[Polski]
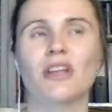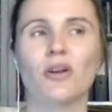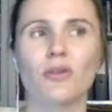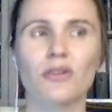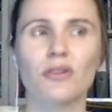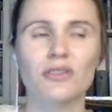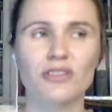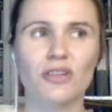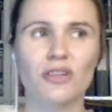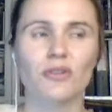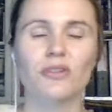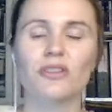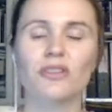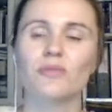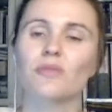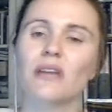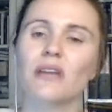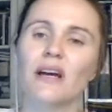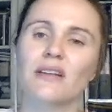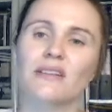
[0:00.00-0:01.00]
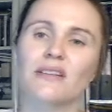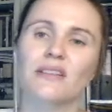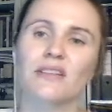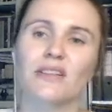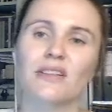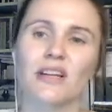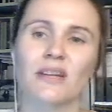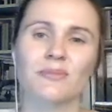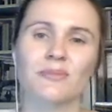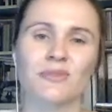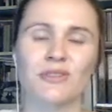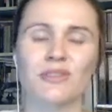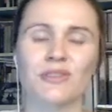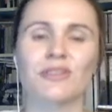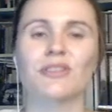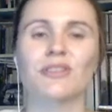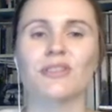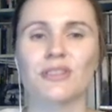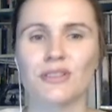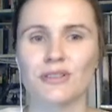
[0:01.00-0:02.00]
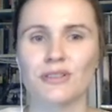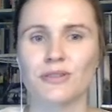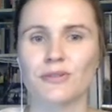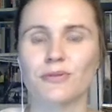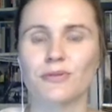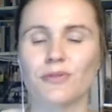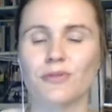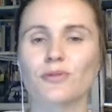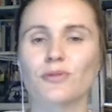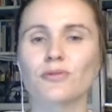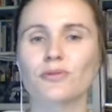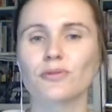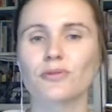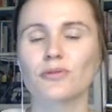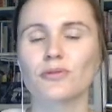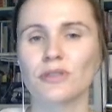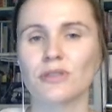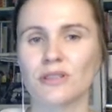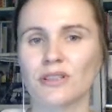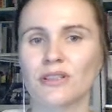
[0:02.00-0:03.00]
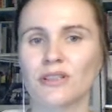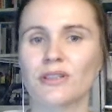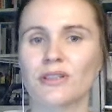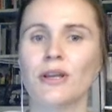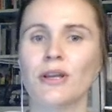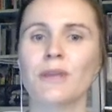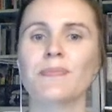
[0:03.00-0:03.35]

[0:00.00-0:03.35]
szerokimi arteriami, e, wokół których